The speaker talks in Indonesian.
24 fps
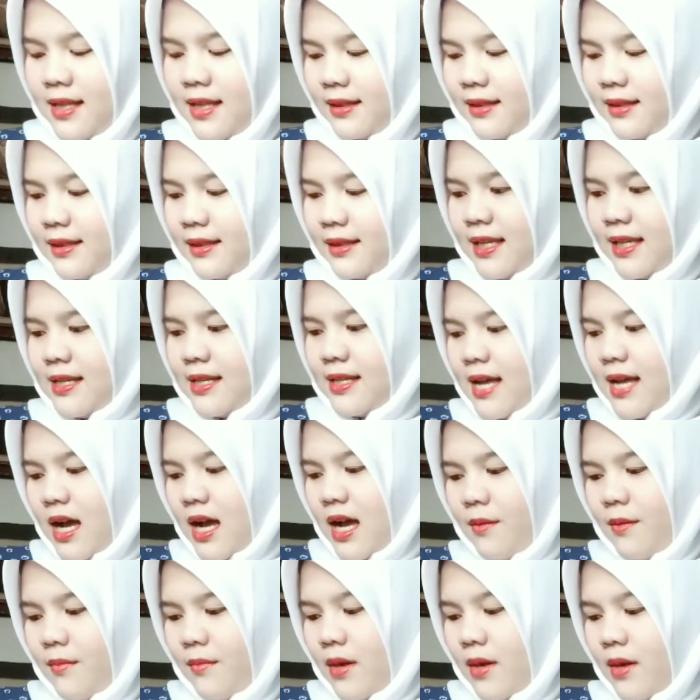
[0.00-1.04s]
tidak
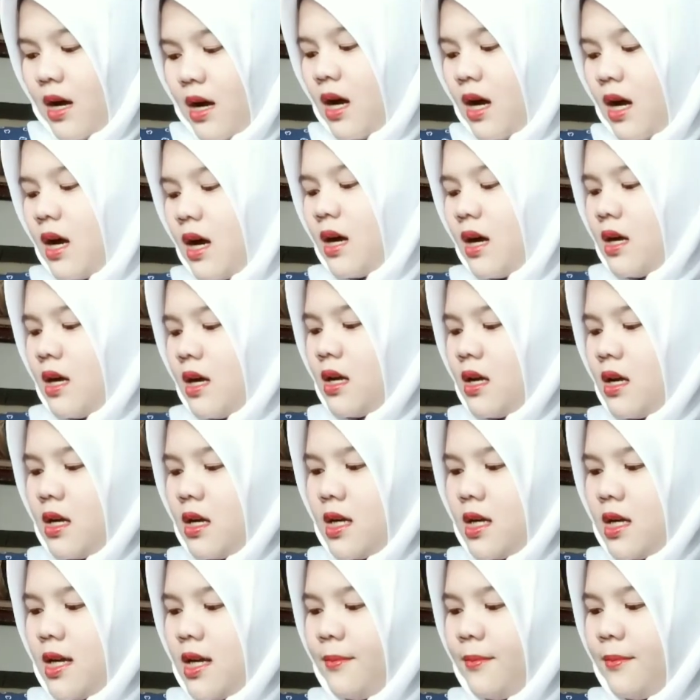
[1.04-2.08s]

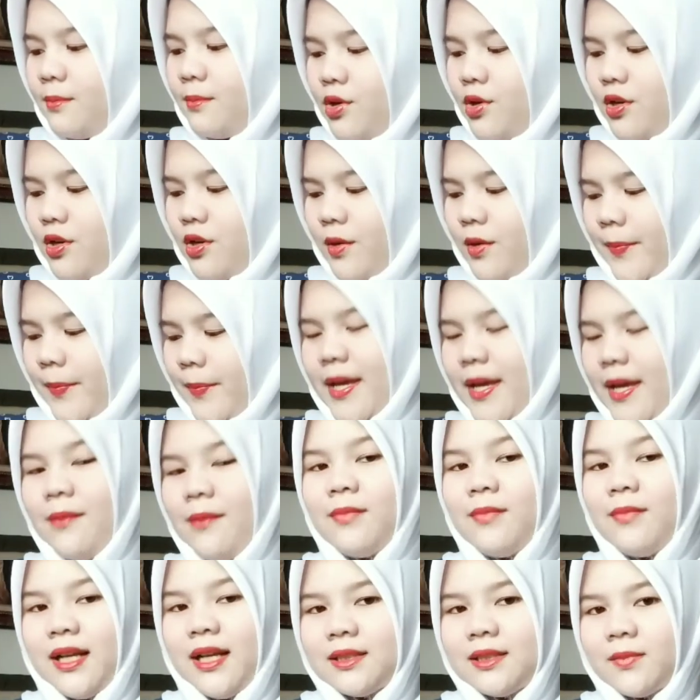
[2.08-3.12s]
menggembung
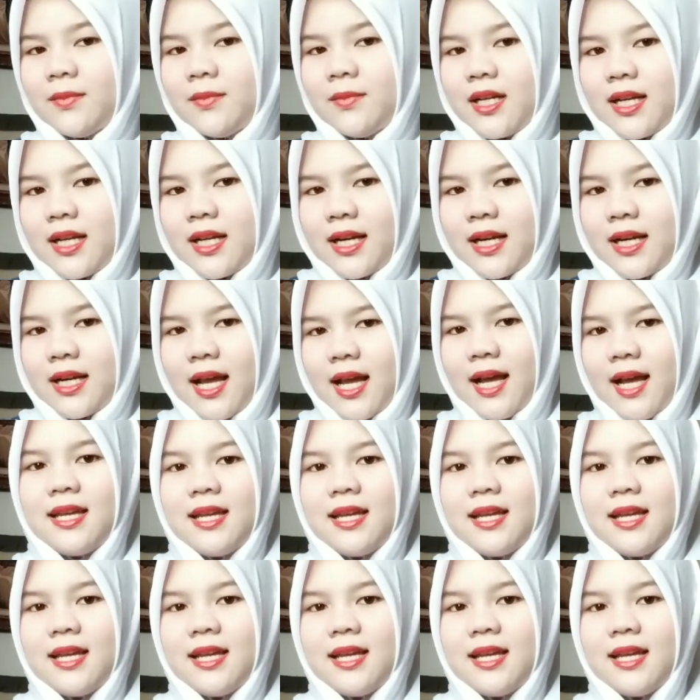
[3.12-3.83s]
bebas bergerak